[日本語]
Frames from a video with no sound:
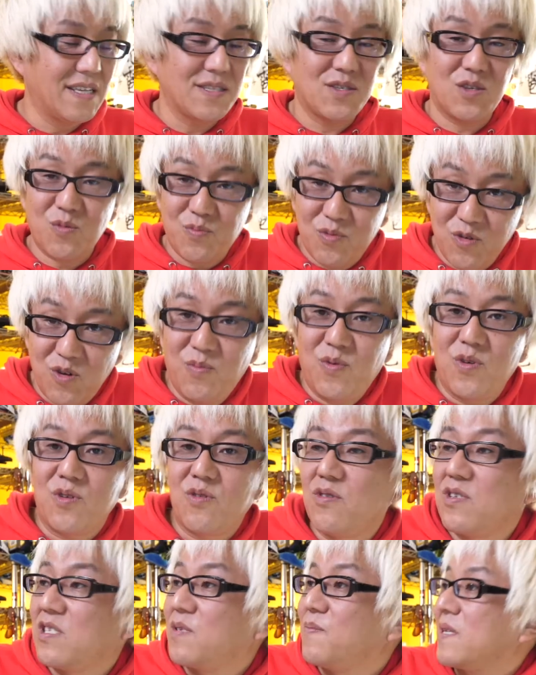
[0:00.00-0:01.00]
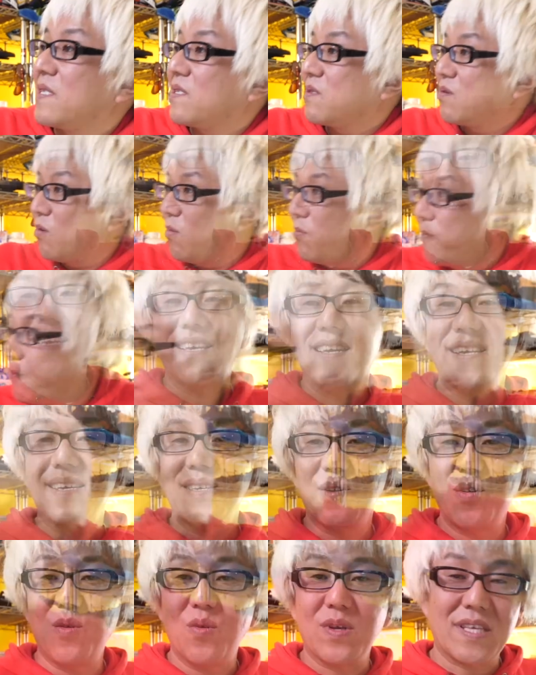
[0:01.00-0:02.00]
ちょっとプロポを用意しますと、
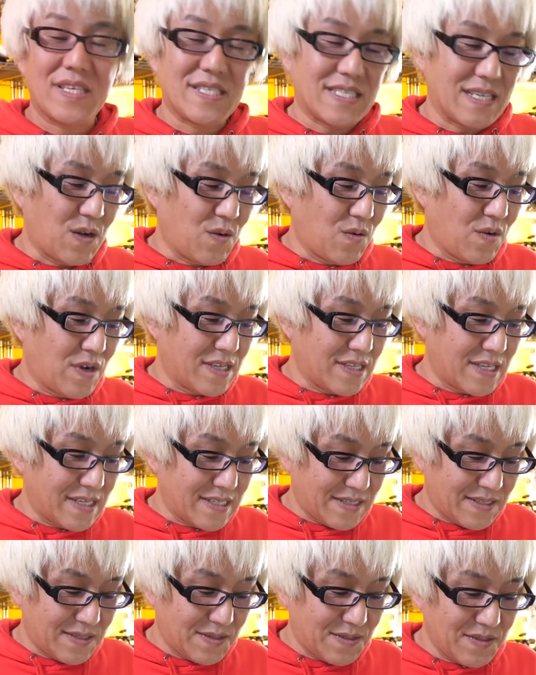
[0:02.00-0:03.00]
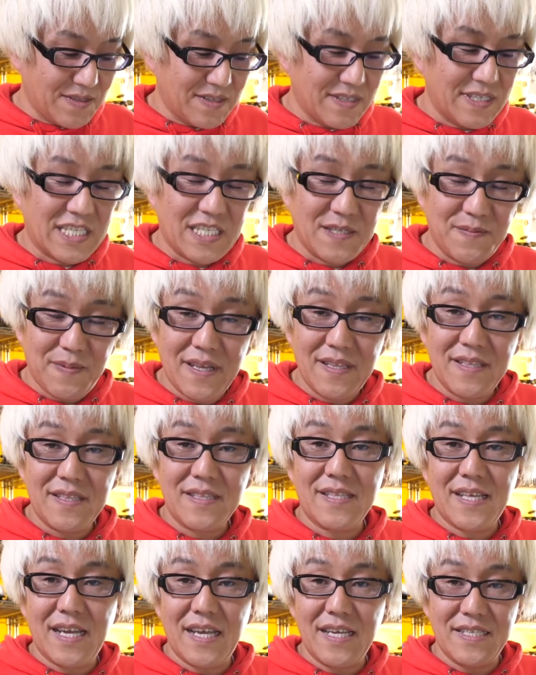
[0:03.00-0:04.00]
今日私がお話しする一番
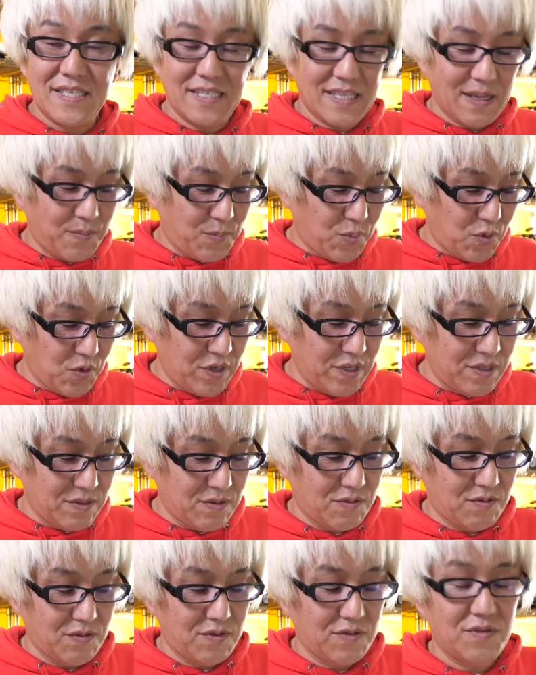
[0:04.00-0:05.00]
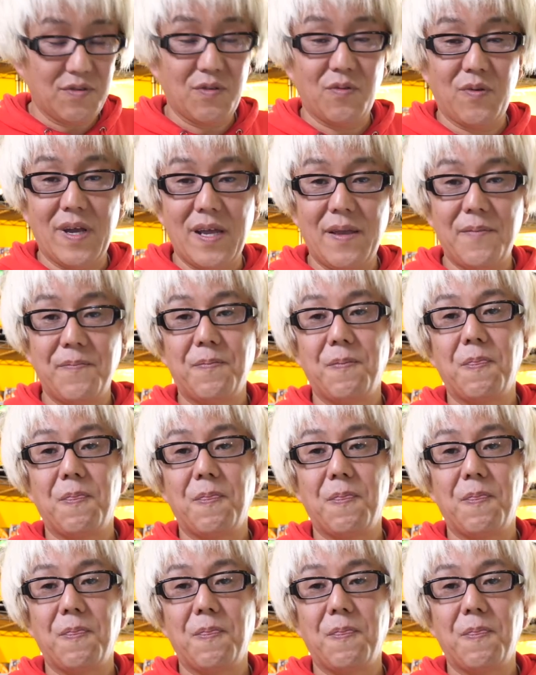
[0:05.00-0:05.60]
大事なポイントというのは、